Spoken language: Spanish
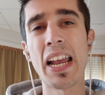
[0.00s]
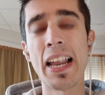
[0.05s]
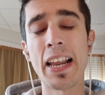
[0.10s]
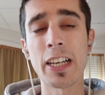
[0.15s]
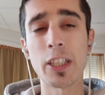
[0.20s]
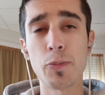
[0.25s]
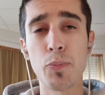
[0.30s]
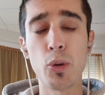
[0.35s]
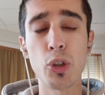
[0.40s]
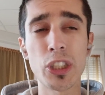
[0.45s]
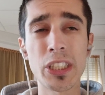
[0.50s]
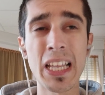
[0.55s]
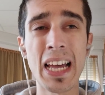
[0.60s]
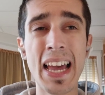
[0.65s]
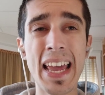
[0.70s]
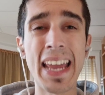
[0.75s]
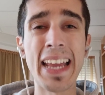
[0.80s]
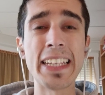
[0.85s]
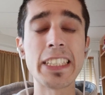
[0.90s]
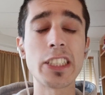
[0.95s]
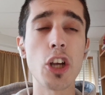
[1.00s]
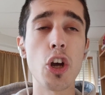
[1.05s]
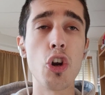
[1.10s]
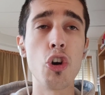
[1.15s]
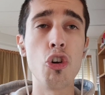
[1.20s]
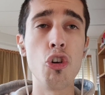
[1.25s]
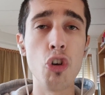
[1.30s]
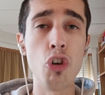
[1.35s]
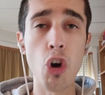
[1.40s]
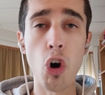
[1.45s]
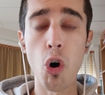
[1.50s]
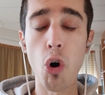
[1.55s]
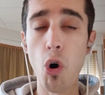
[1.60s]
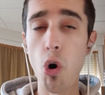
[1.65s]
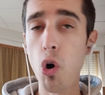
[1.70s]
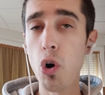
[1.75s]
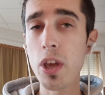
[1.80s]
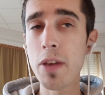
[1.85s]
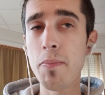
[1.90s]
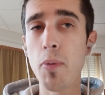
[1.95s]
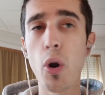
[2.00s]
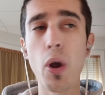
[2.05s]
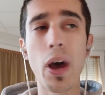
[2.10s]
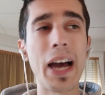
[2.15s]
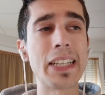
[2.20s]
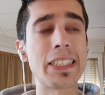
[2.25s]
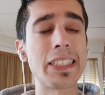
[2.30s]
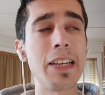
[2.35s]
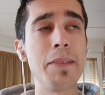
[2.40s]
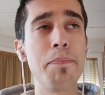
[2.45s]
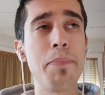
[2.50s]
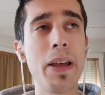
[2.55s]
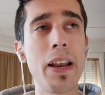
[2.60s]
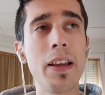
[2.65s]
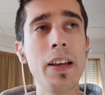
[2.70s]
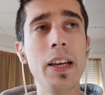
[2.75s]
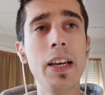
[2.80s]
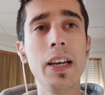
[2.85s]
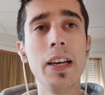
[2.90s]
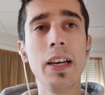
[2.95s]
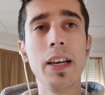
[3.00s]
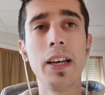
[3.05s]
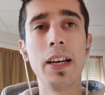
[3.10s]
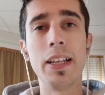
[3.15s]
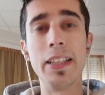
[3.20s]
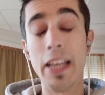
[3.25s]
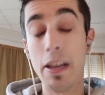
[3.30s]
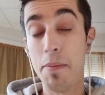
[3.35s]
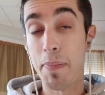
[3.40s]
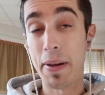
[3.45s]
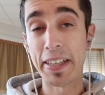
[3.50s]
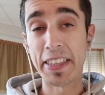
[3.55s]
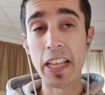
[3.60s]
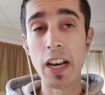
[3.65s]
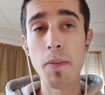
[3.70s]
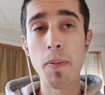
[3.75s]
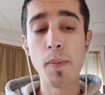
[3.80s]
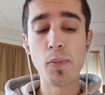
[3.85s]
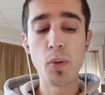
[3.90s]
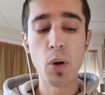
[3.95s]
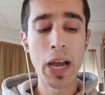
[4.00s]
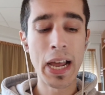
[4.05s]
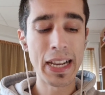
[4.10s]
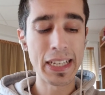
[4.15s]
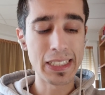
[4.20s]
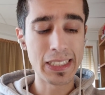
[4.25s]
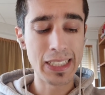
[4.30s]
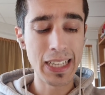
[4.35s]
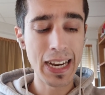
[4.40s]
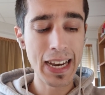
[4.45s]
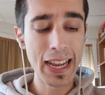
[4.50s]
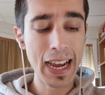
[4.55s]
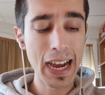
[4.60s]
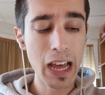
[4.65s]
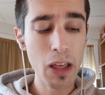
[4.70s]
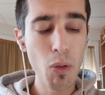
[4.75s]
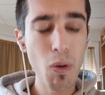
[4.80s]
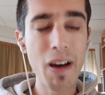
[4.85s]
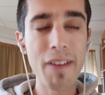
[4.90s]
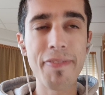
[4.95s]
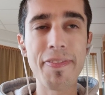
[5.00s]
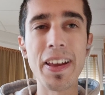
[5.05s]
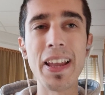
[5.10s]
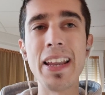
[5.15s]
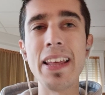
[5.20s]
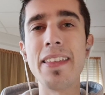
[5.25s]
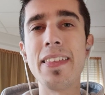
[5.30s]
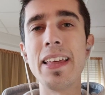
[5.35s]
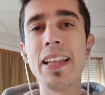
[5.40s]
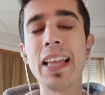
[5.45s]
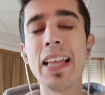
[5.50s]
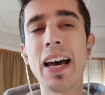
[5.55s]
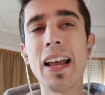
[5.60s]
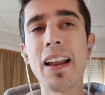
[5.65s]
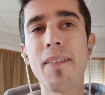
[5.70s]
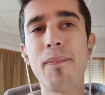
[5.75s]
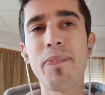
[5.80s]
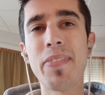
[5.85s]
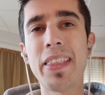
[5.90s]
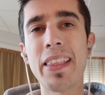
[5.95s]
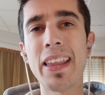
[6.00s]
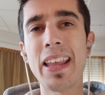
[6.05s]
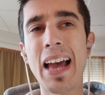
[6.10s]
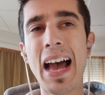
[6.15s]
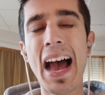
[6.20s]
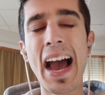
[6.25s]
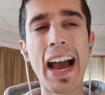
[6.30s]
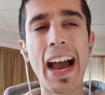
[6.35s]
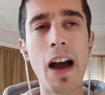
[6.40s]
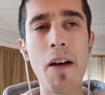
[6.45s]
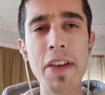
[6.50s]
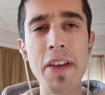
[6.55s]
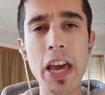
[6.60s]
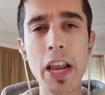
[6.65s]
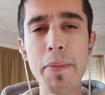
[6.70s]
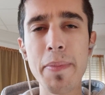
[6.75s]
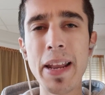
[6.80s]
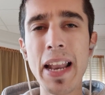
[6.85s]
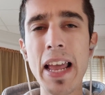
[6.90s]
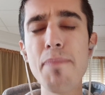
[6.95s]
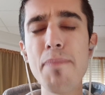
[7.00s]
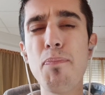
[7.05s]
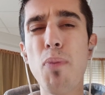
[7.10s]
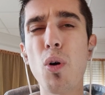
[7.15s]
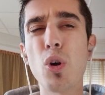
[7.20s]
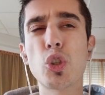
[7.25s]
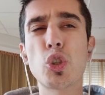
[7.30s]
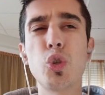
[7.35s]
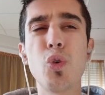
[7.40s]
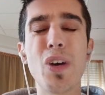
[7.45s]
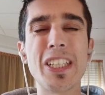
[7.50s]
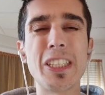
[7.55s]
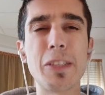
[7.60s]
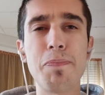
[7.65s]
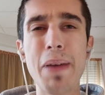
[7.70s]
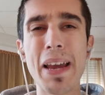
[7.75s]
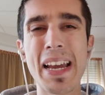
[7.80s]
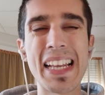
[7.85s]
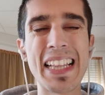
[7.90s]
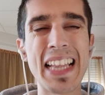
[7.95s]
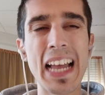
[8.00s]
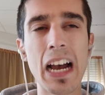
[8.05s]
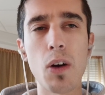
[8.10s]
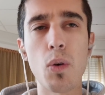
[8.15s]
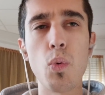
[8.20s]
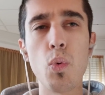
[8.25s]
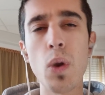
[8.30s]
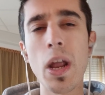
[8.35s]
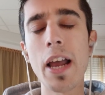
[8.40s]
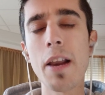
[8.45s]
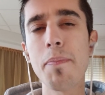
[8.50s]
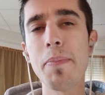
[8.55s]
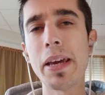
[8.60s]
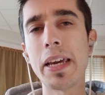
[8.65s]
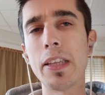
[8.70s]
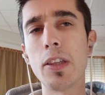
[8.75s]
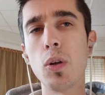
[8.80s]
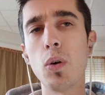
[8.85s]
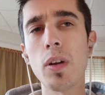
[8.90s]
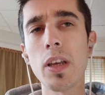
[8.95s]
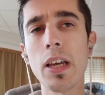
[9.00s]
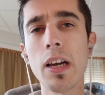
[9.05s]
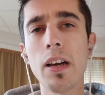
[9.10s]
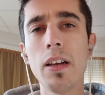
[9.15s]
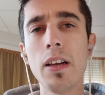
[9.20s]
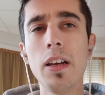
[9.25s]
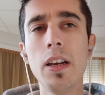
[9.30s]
la respuesta es no. Hoy Borja Semper, del Partido Popular, se ha negado a felicitar a Javier Milei por su espectacular victoria